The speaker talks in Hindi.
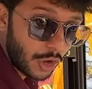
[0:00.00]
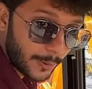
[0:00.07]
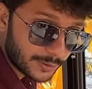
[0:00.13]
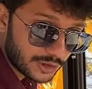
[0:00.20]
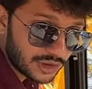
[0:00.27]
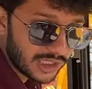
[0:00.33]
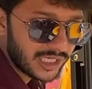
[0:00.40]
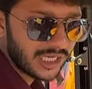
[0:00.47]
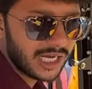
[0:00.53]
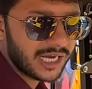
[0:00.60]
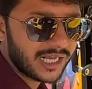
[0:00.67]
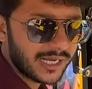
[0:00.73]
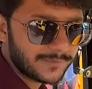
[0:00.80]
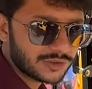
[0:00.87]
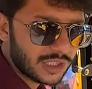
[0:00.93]
ऑप्शनल है अगर
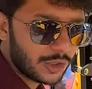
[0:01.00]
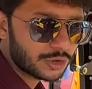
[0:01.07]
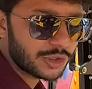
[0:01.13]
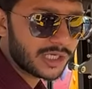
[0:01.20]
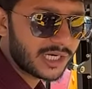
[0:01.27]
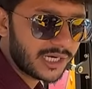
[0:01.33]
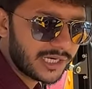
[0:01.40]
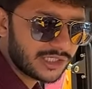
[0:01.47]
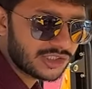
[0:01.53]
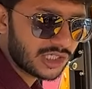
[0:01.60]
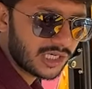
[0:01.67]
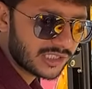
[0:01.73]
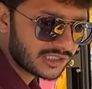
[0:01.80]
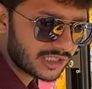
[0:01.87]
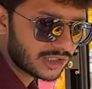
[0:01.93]
आप चाहो तो एयर कंडीशनिंग
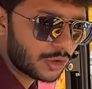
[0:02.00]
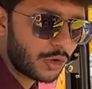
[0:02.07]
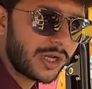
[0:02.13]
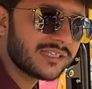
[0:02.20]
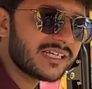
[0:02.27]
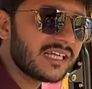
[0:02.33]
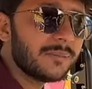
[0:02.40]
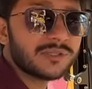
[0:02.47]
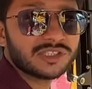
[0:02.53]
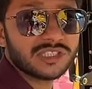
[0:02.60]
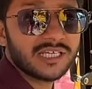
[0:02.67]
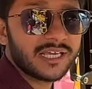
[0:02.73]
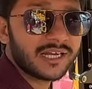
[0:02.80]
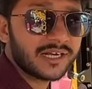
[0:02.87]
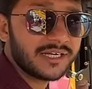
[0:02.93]
ले सकते हो कई सारी मशीनें
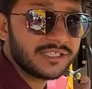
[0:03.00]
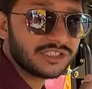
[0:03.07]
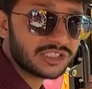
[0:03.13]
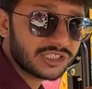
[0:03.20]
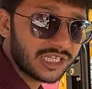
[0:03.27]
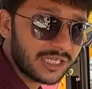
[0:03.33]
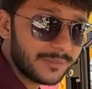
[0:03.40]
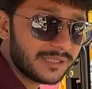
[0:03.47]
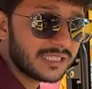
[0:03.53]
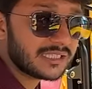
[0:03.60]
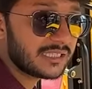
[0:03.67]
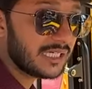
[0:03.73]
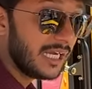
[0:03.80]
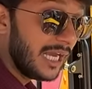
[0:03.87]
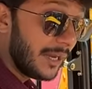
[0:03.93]
एयर कंडीशनिंग नहीं भी
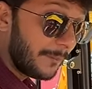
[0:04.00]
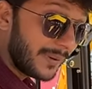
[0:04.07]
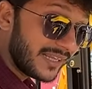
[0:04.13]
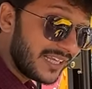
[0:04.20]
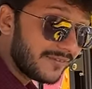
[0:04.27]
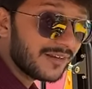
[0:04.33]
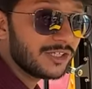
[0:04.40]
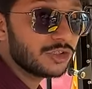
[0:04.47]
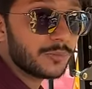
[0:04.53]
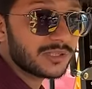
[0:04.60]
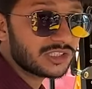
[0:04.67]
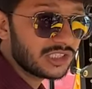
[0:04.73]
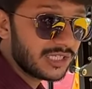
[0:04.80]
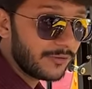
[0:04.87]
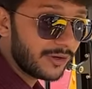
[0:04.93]
देती पर ये वाली जो
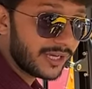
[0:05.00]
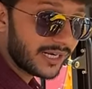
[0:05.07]
मशीन है वो एयर